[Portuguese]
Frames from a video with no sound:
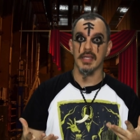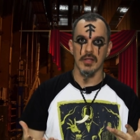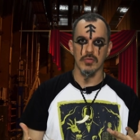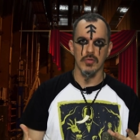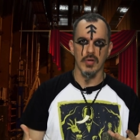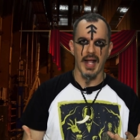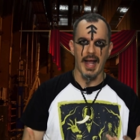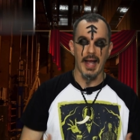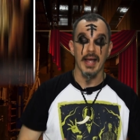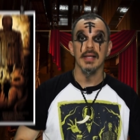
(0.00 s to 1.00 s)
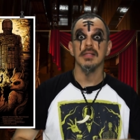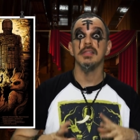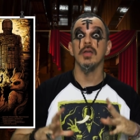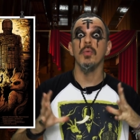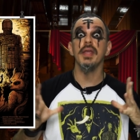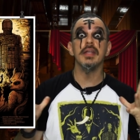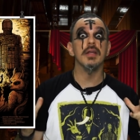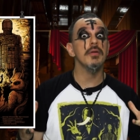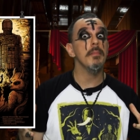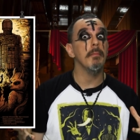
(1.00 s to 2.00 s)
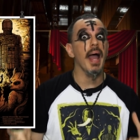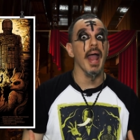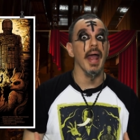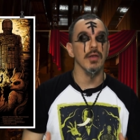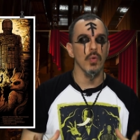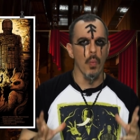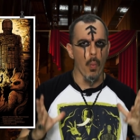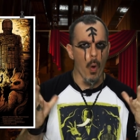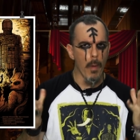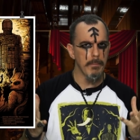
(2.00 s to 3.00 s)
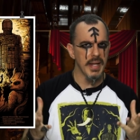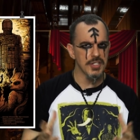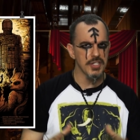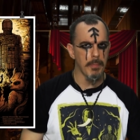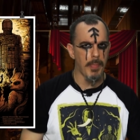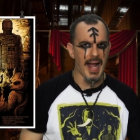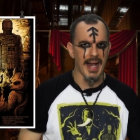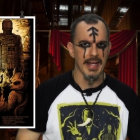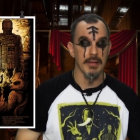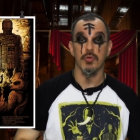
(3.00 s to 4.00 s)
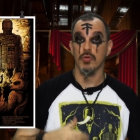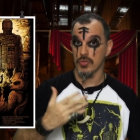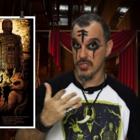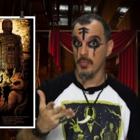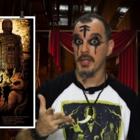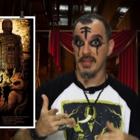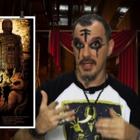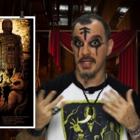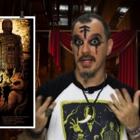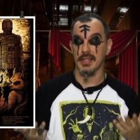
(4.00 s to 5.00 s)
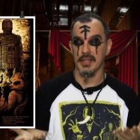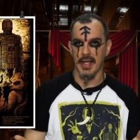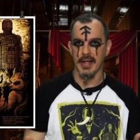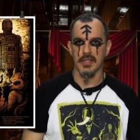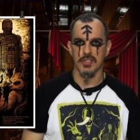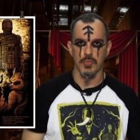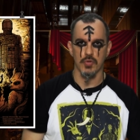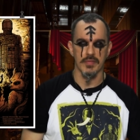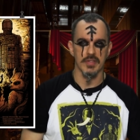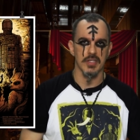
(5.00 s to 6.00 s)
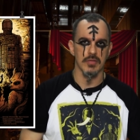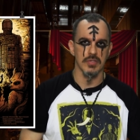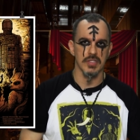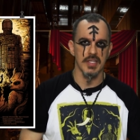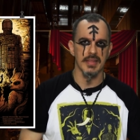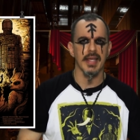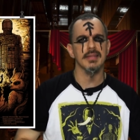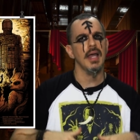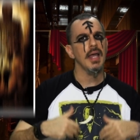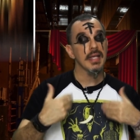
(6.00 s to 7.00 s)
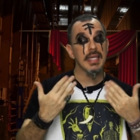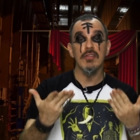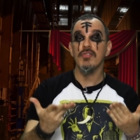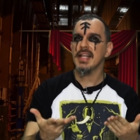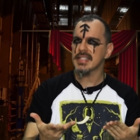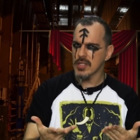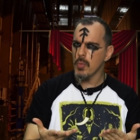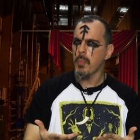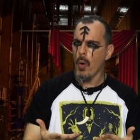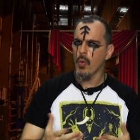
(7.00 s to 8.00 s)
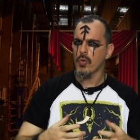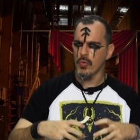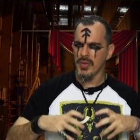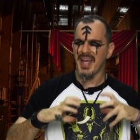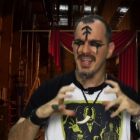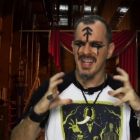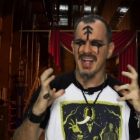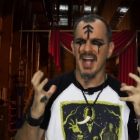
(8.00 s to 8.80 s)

em quinto lugar, The Wicker Man, O Homem de Palha, produção britânica da década de 1970, que envelheceu pouco e ainda